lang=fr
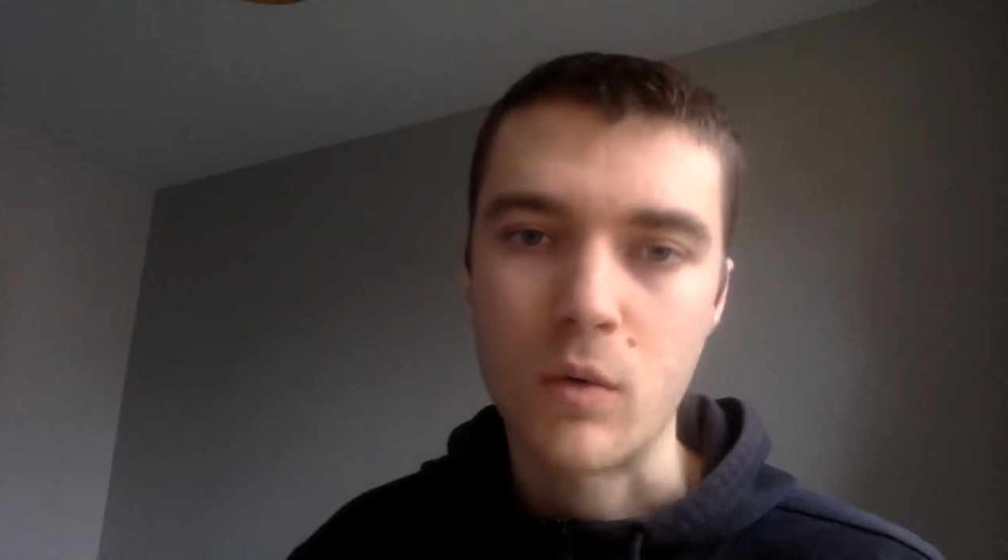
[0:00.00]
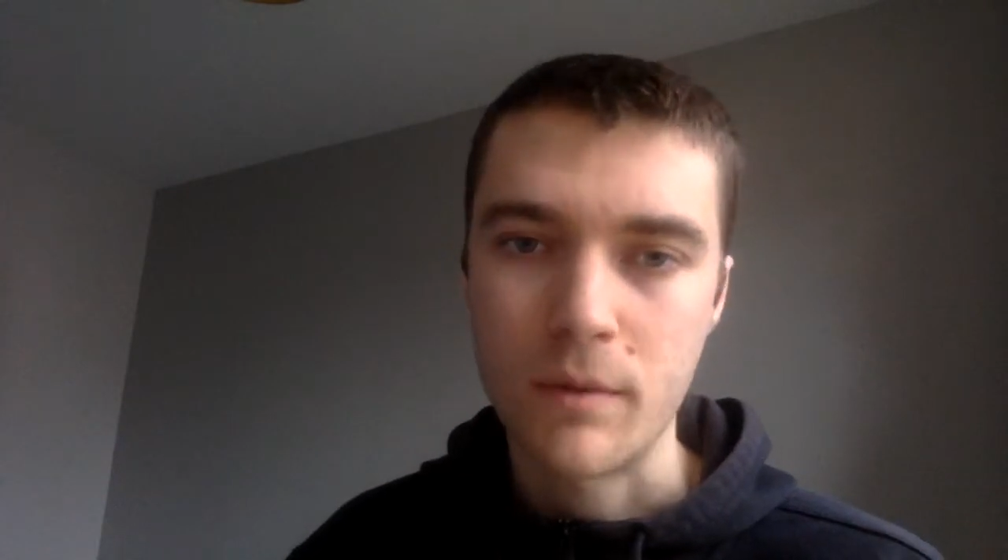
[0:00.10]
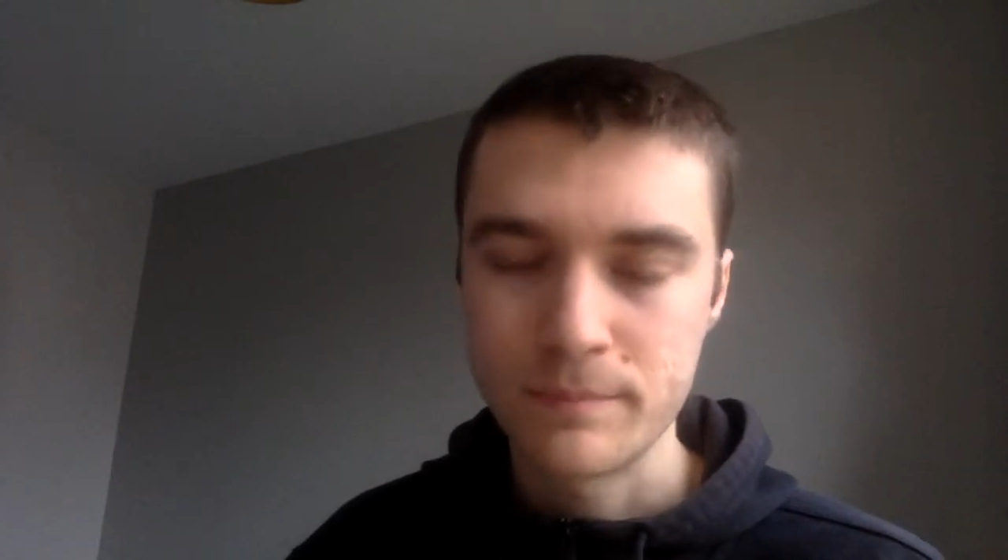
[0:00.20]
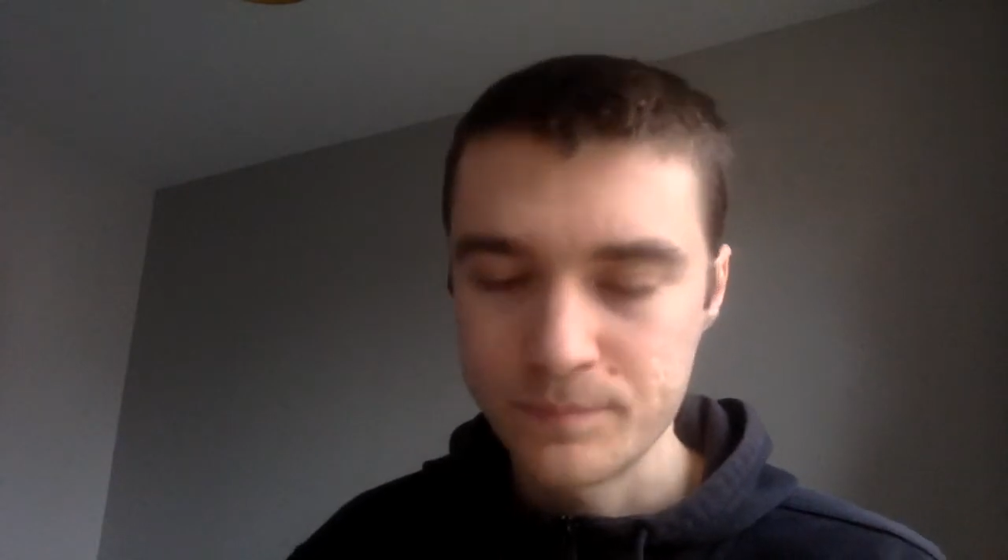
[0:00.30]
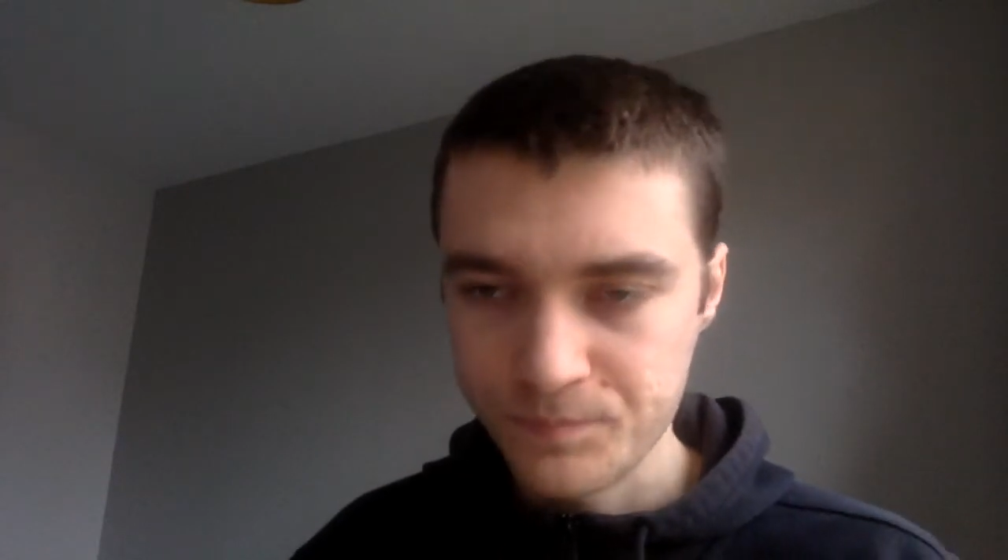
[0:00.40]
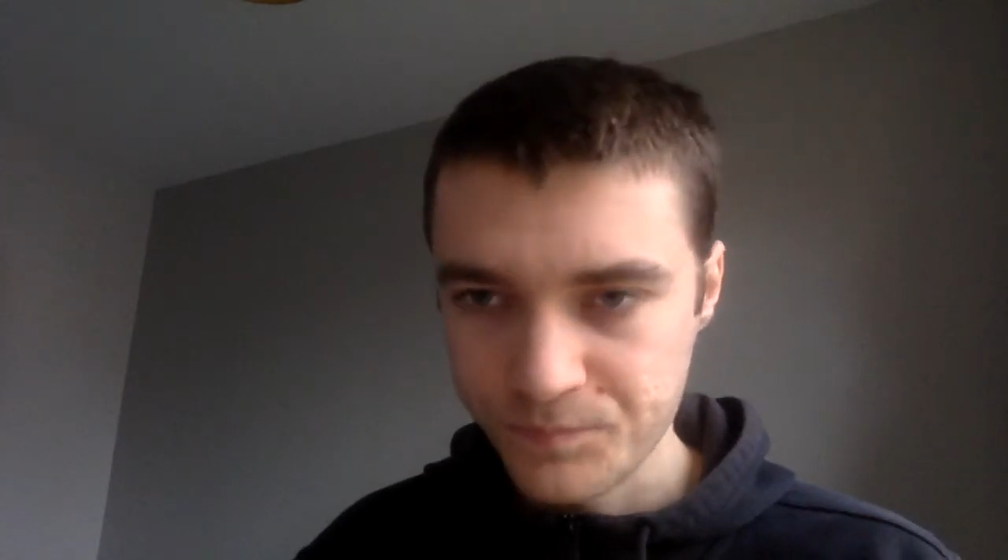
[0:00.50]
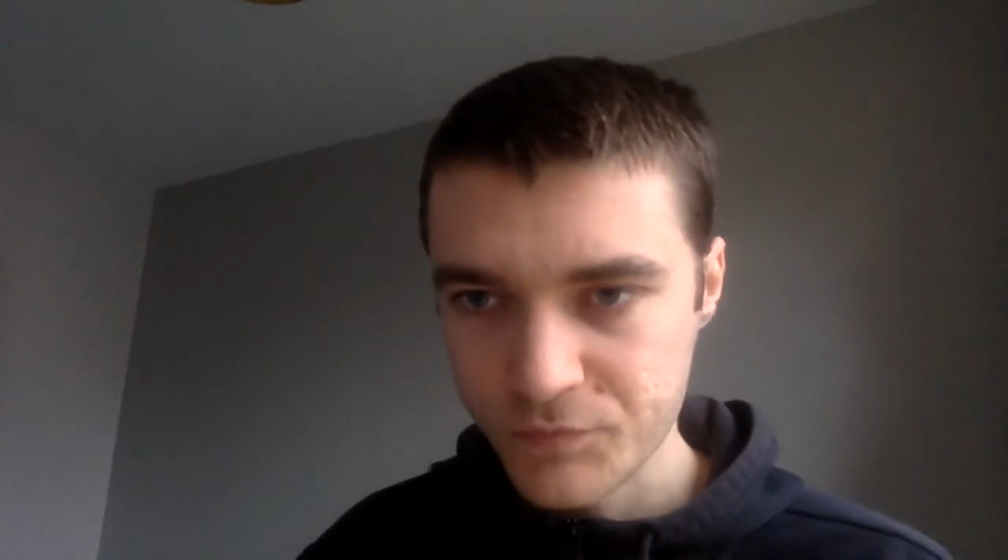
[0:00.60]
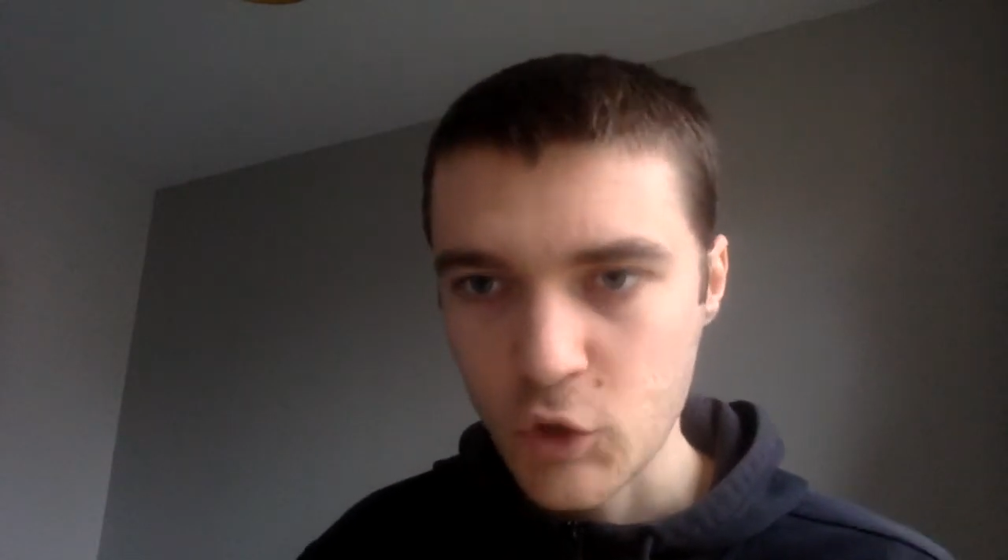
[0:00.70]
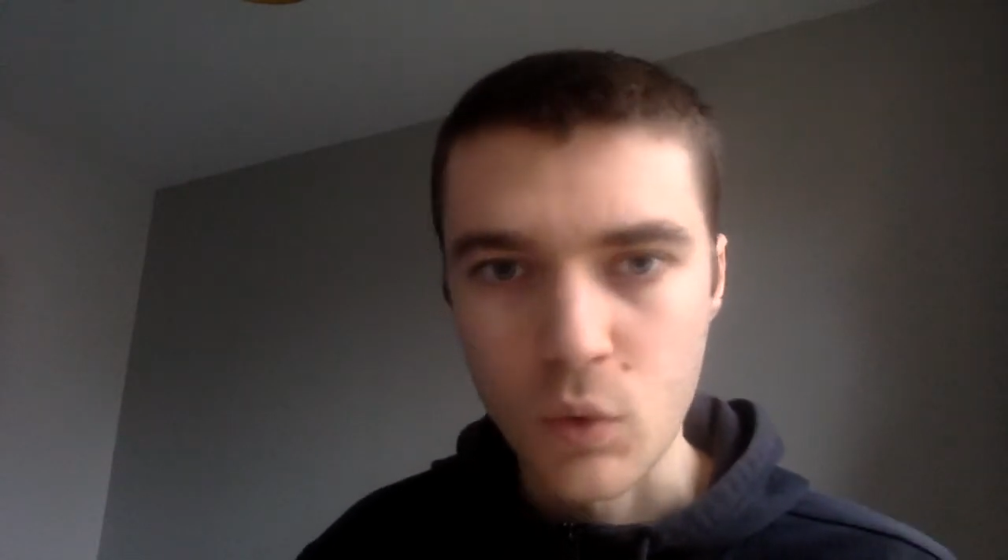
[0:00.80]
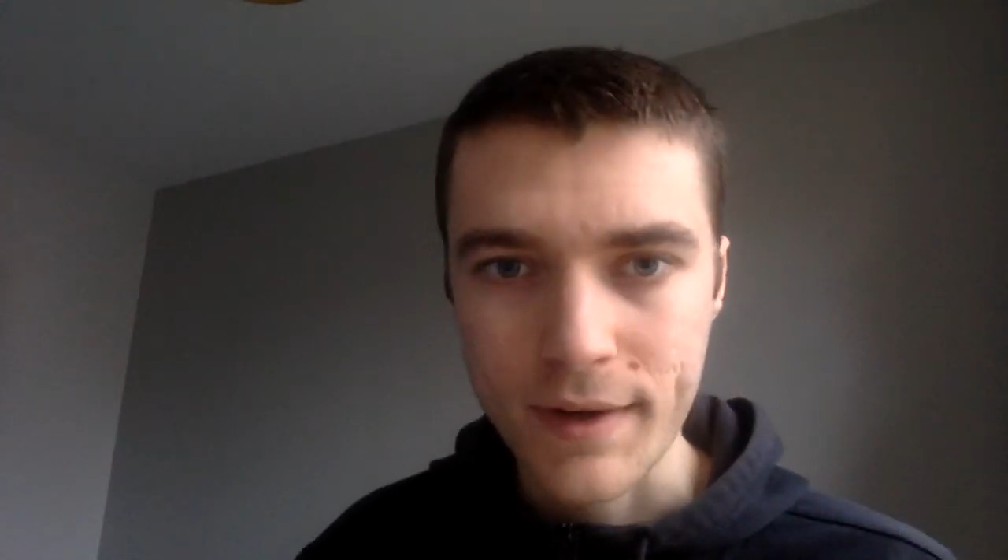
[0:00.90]
quoi,
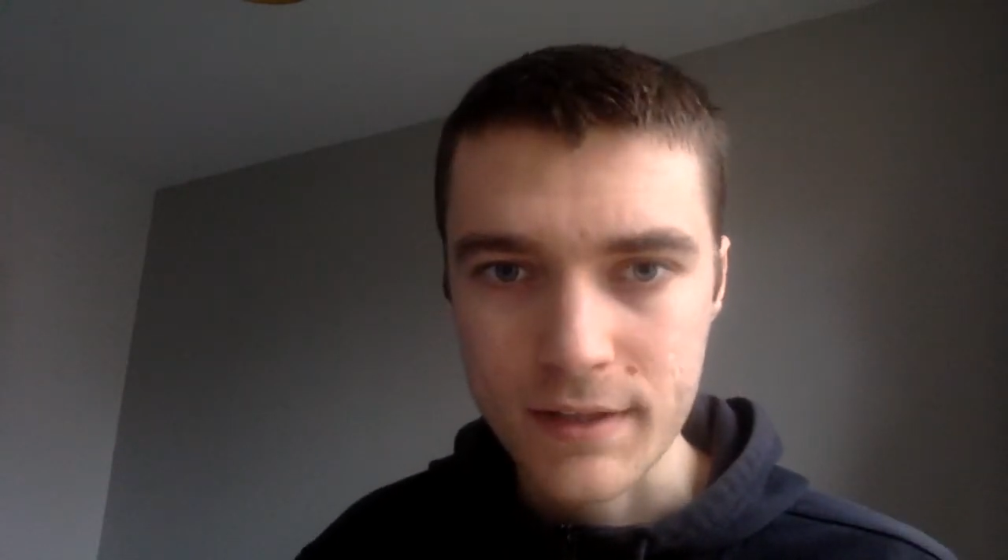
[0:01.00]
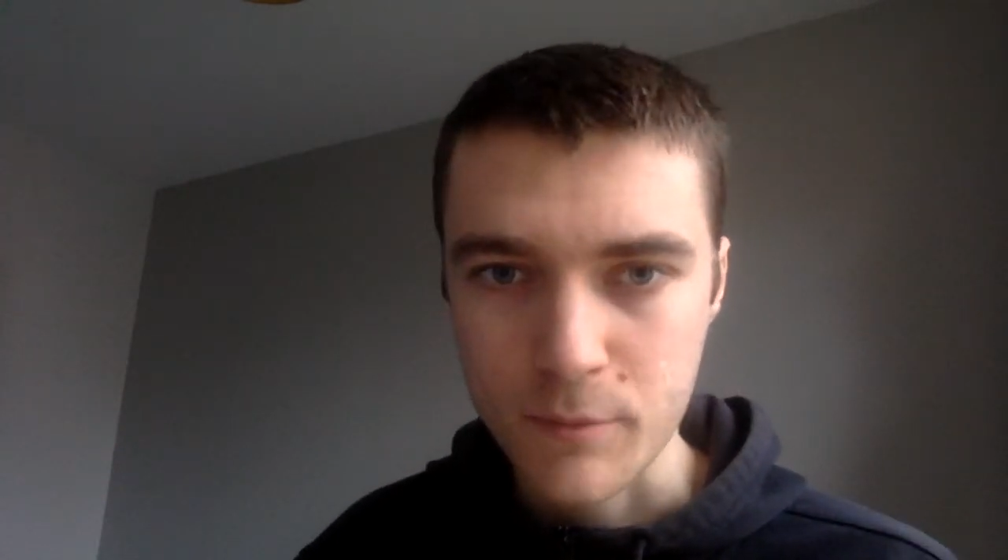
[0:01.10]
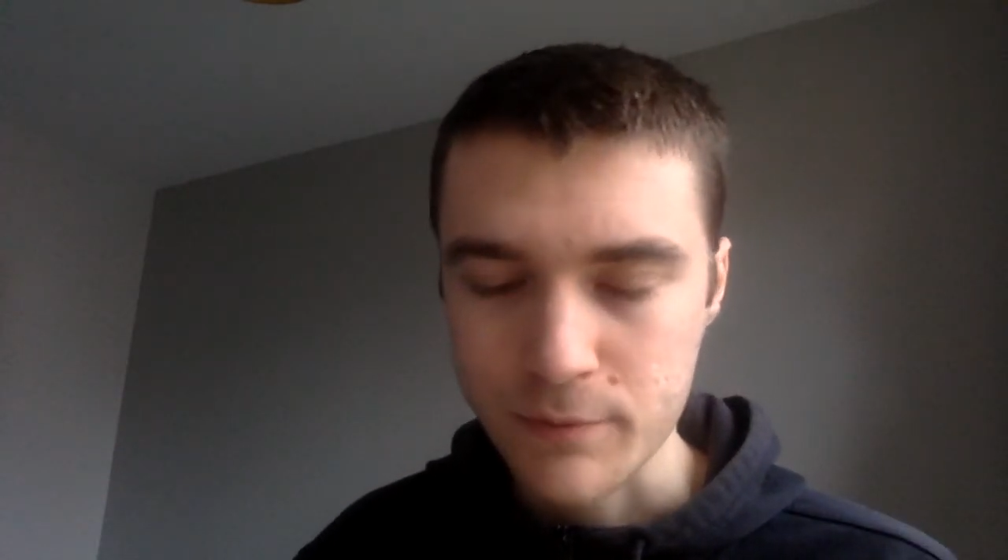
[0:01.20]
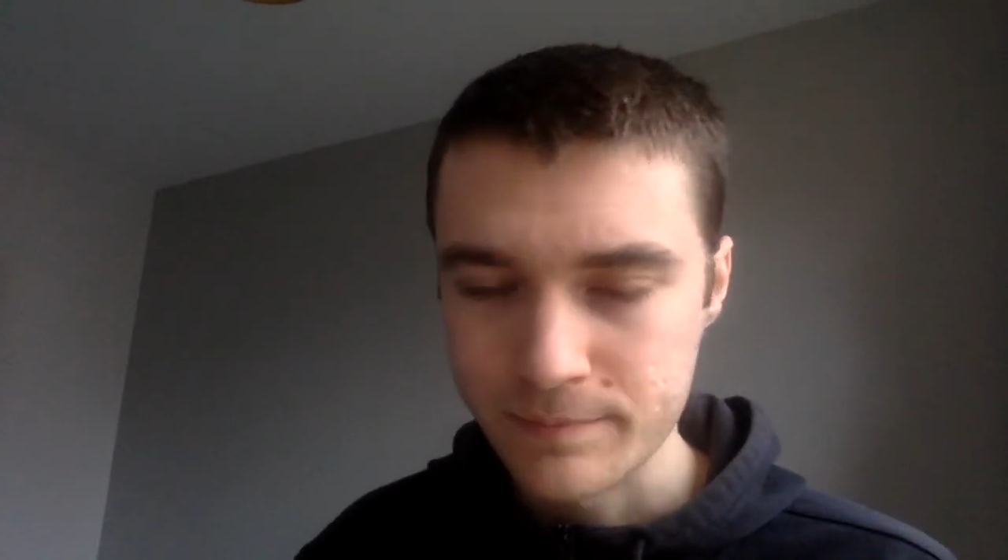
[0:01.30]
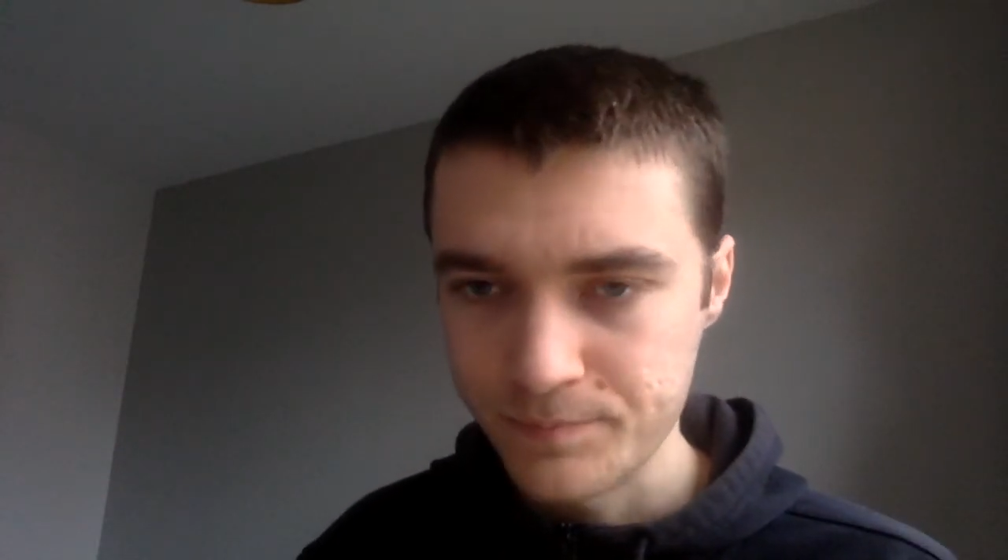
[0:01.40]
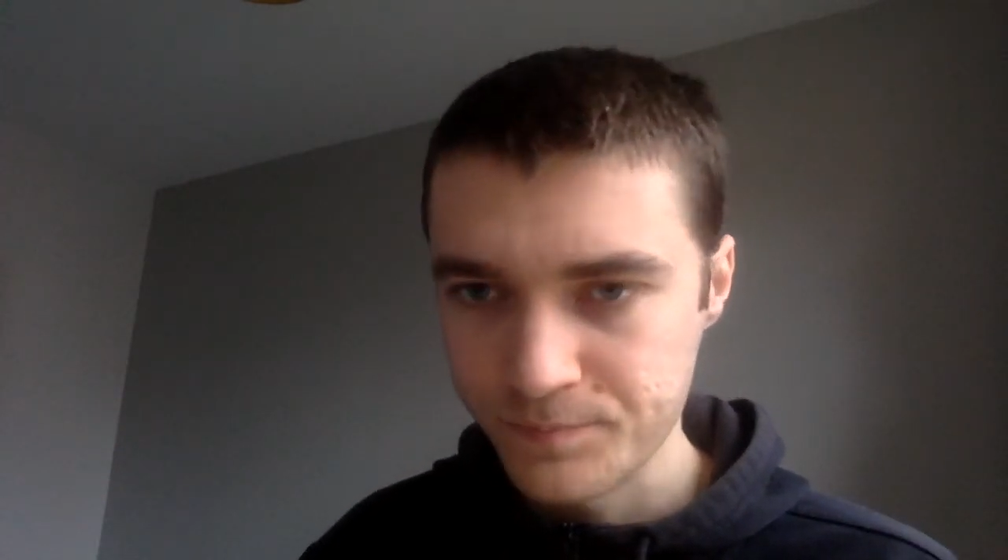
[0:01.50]
concrètement.